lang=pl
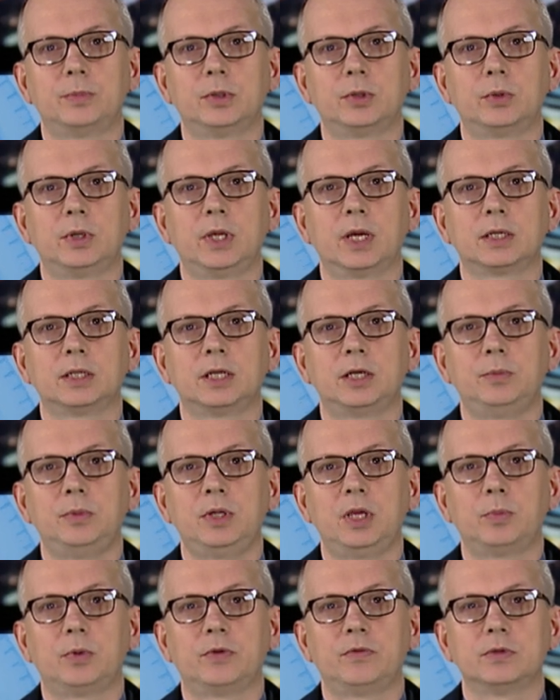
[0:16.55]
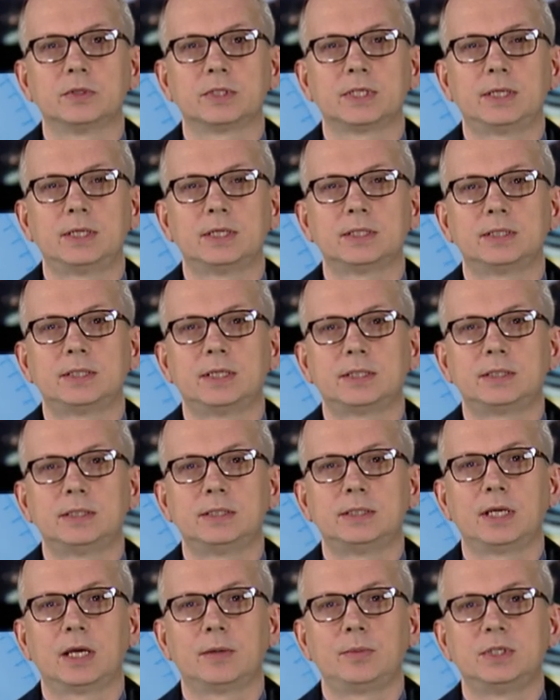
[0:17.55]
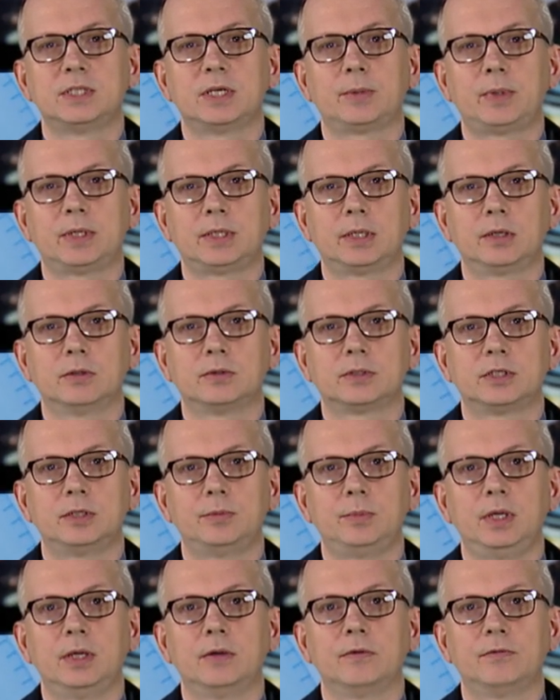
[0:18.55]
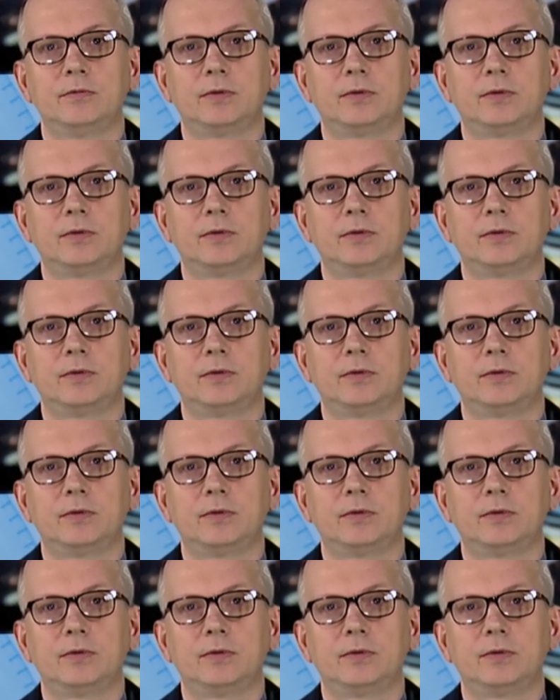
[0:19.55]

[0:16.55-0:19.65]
były jak najmniej powiązane z decyzjami zapadającymi